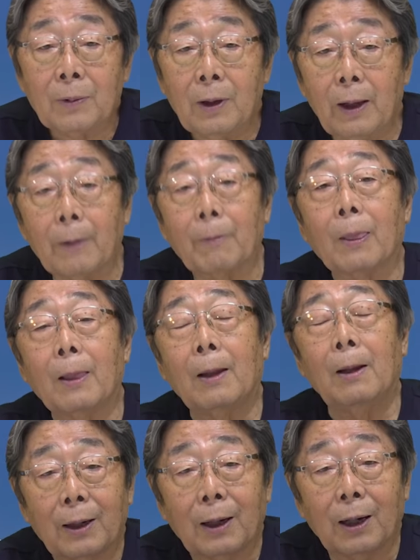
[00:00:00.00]
で、
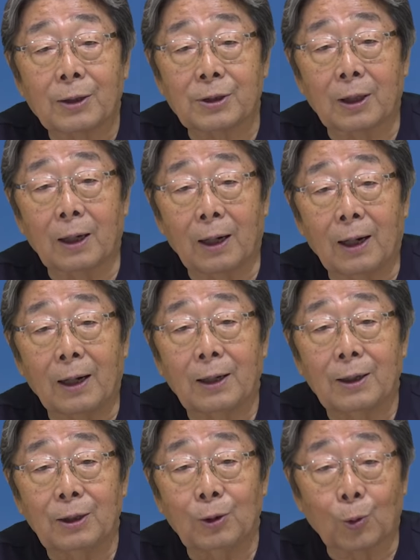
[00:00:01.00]
秋田から
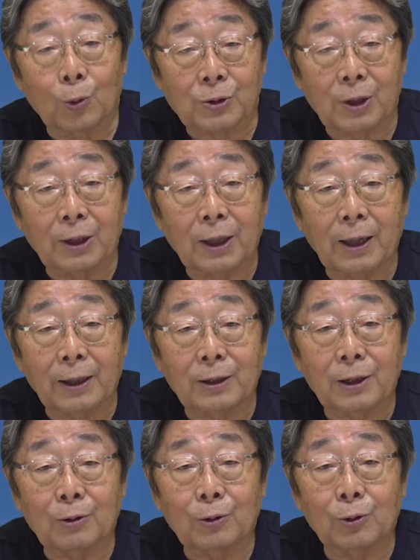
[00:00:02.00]
横須賀に帰っ
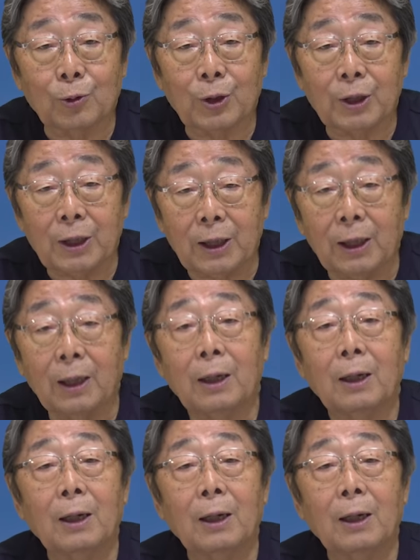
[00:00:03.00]
てくる時に、